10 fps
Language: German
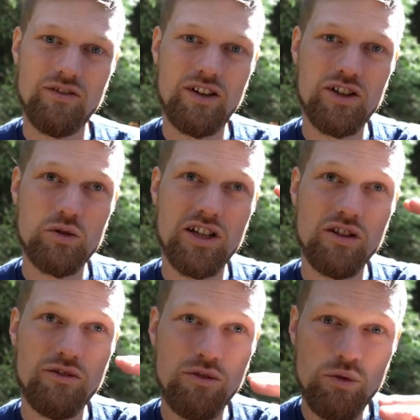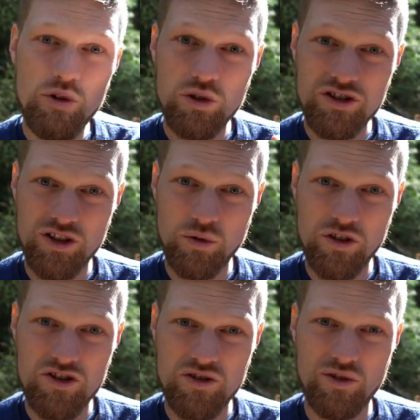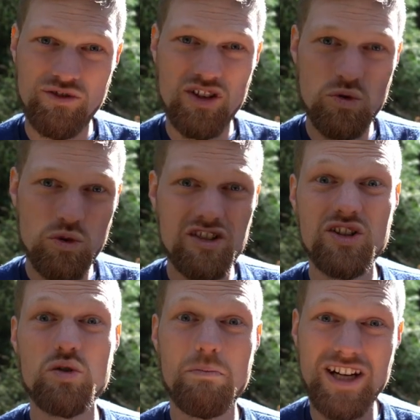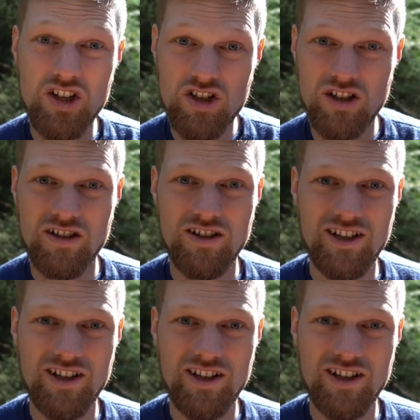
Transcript: Weil wenn du deine Gefühle unterdrückst und versuchst, sie zu managen